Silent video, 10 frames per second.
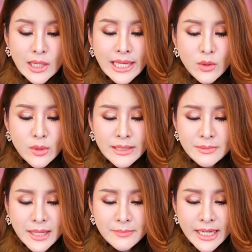เร็วๆรีบ
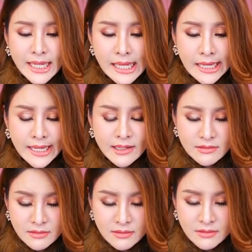ทำคะแนน
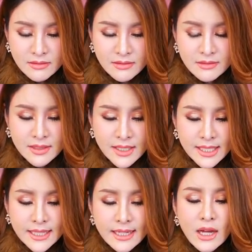เก้าร้อยสี่สิบแช
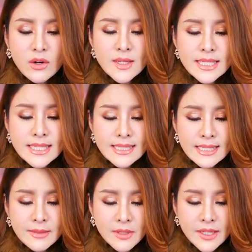ร์เก้าร้อยสี่
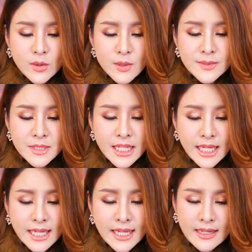สิบแล้วอีกหกสิบแช
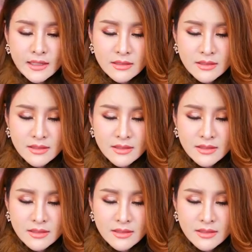ร์